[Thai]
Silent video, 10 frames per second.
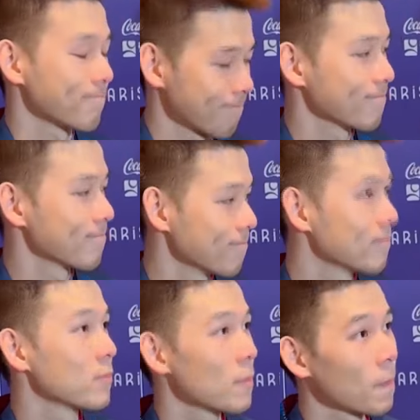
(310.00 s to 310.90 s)
อิงแลน
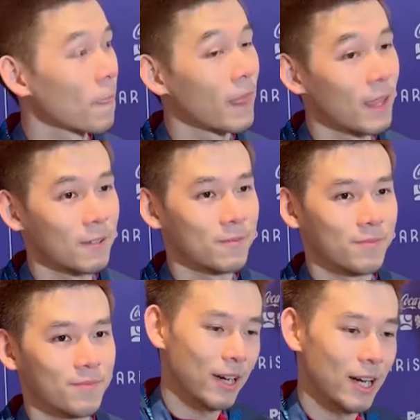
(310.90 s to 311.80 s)
ด์อิงแลนด์ว
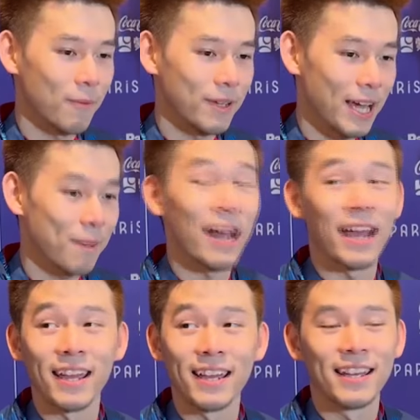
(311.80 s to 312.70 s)
อนหรืไงนี่ค
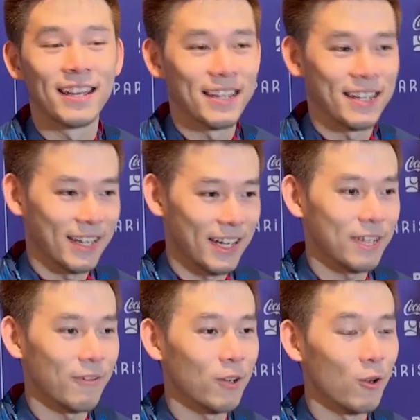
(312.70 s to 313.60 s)
รับนี่นะผม
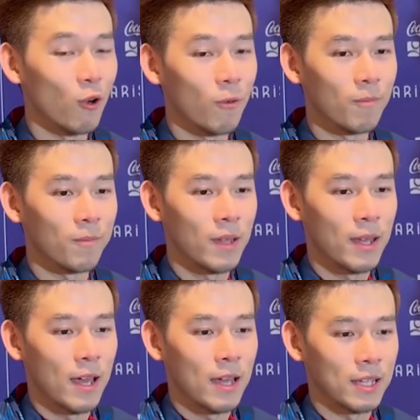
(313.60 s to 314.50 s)
ขอประทานโทษนะครับ
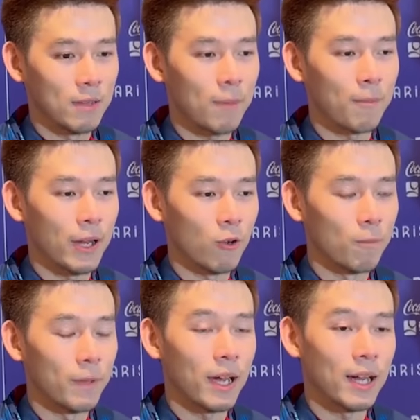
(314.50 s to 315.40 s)
ผมอาจจะใช้คำพูด
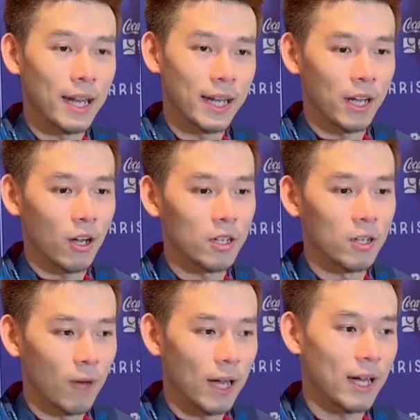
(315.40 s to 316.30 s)
ไม่ไม่ถูกต้อง
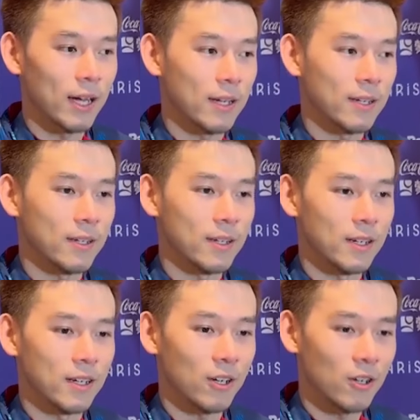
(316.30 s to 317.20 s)
เป๊ะครับนี่นะ
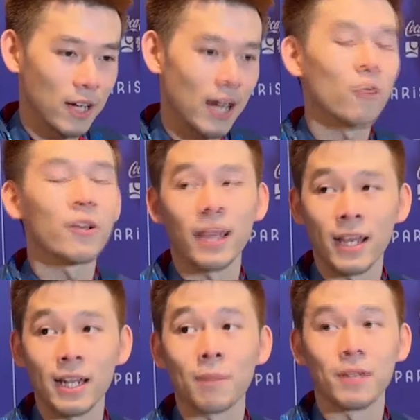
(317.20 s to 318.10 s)
เอานี่
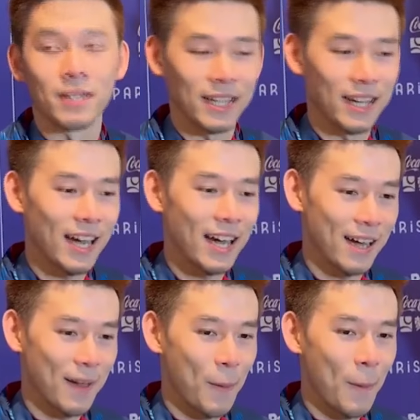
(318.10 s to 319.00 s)
เป็นเรื่องเล่าให้ฟัง
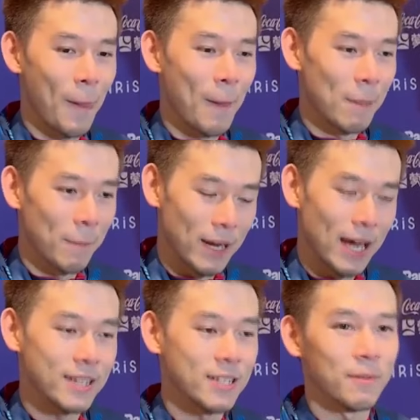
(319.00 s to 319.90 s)
นะครับ ก็คือว่าเป็น
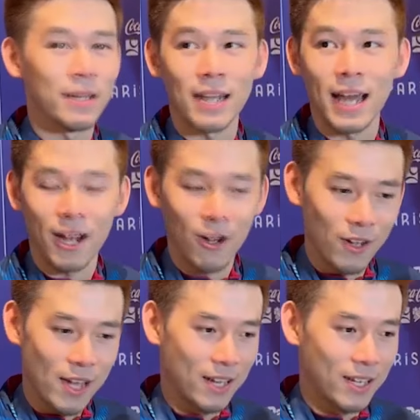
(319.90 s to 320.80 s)
ไปแข่งที่ประเทศอัง
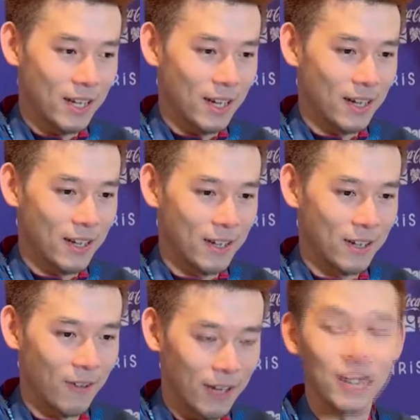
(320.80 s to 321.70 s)
กฤษครับ ที่ถื
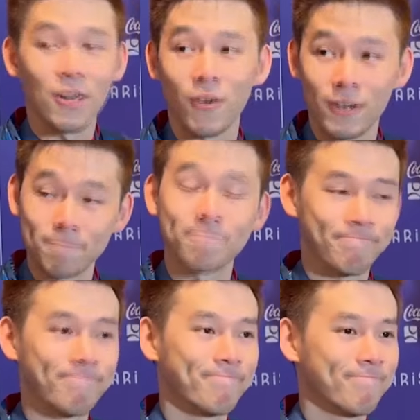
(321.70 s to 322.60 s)
อว่าเป็นสาร
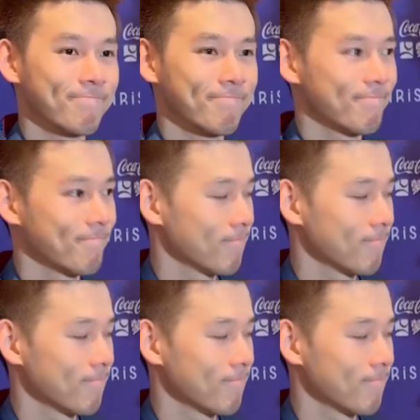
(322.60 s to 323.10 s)
บัญที่ว่า